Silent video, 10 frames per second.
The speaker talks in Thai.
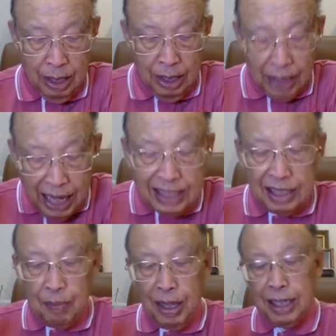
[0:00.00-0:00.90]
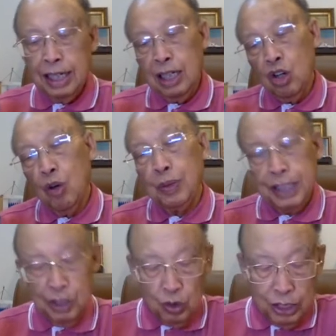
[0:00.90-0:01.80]
งานสำคัญอันหนึ่งของพระเย
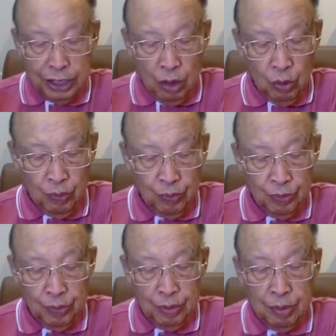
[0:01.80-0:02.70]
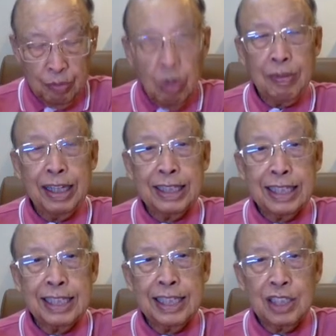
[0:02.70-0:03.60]
ซูคริสต์เจ้า โบเมนแต่
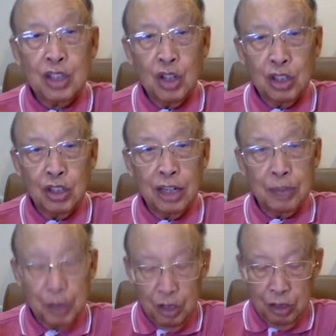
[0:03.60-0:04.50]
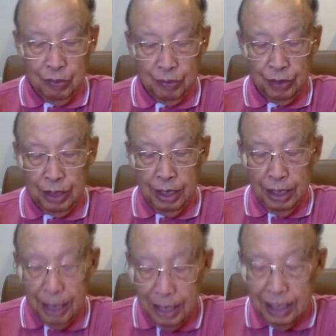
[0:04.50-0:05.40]
ซิดสอนเท่านั้นพี่น้อง
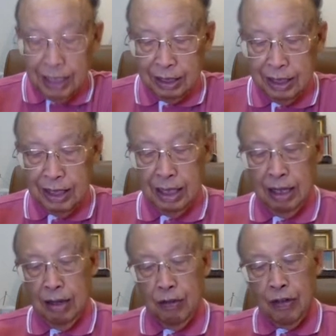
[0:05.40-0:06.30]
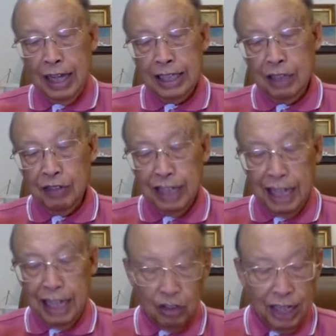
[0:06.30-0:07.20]
เรื่องฝ่ายจิตวิญญาณ
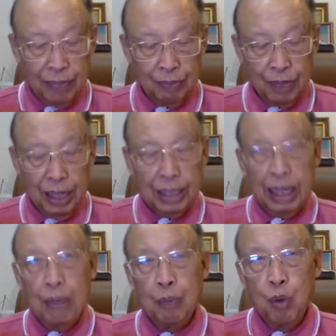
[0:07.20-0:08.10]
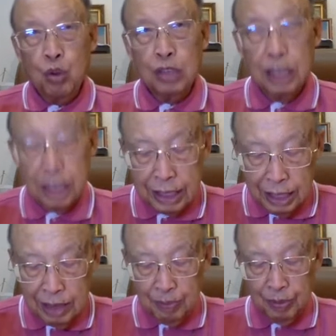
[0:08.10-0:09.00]
เท่านั้น แต่พงถือเจิ
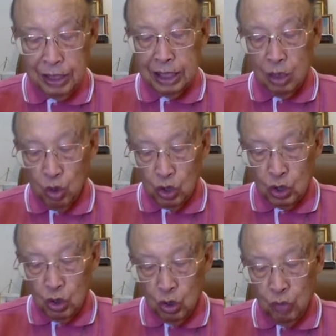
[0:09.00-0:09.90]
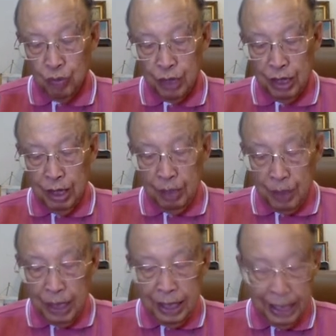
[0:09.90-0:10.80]
มหรือถือคดสง เพื่
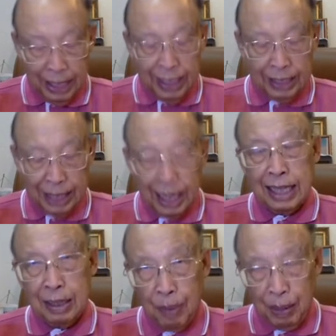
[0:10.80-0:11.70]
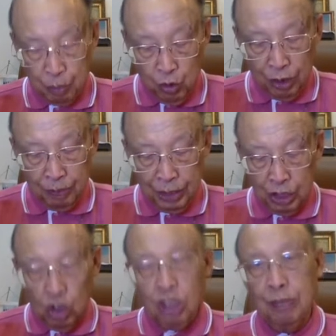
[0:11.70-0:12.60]
อเหตุเรื่องทางกายภาพด้วยเป็นต้น